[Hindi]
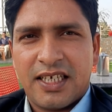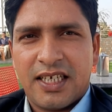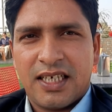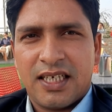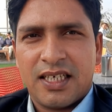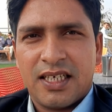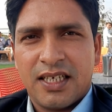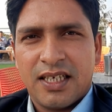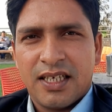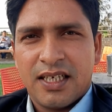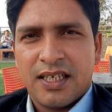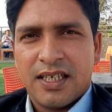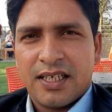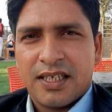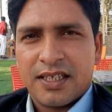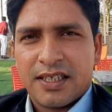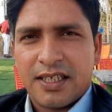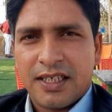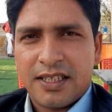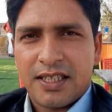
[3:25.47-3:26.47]

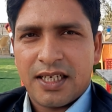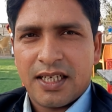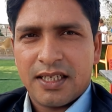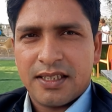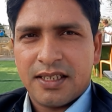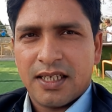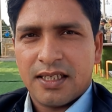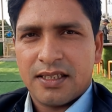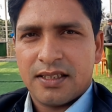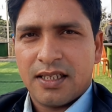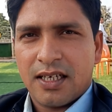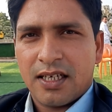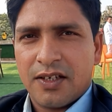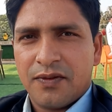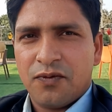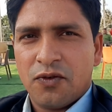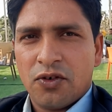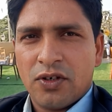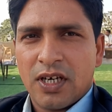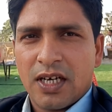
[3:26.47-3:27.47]
हैं कितना जानदार
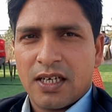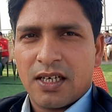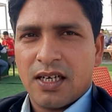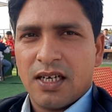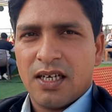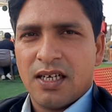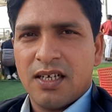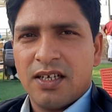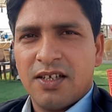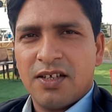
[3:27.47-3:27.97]
व्यू यहाँ का